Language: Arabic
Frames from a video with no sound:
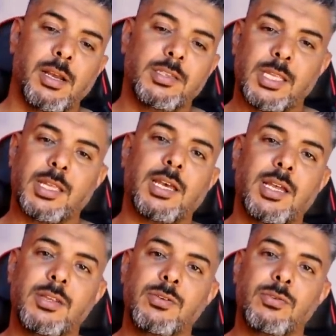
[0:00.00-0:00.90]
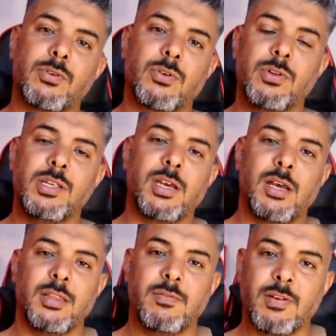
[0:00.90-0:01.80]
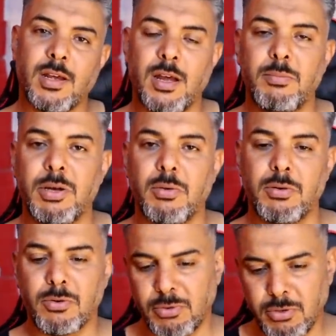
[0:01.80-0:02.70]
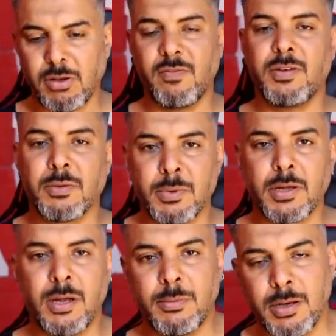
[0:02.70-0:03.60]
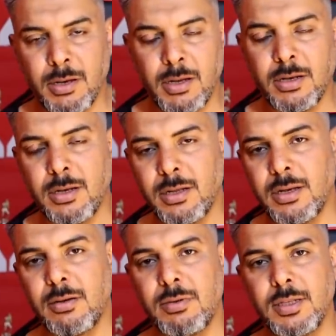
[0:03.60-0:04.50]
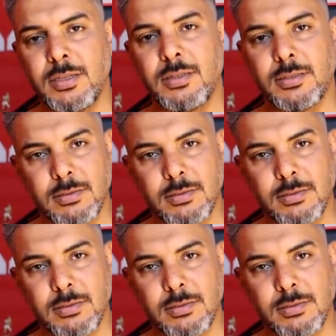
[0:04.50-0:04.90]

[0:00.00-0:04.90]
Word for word: انت تتاكد انه الركنيه هذه في القائم الاول رحت توقف هناك بالقائم الاول